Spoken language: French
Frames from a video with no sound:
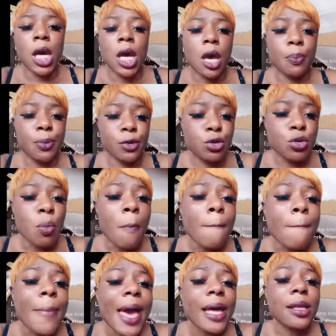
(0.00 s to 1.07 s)
Et puis tu
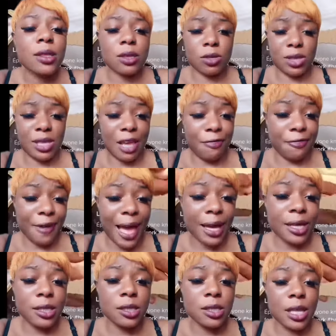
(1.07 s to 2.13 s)
mets tes
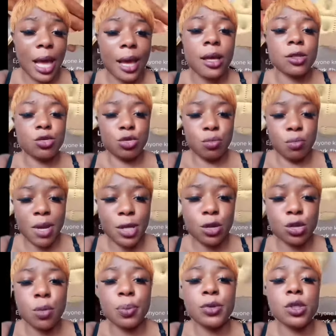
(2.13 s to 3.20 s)
farines là. Tu mets
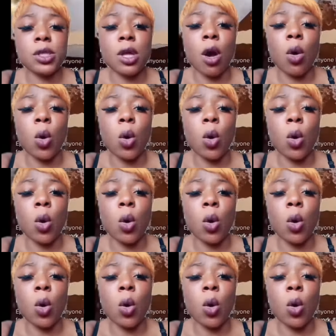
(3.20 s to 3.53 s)
dessus, puis tu t'en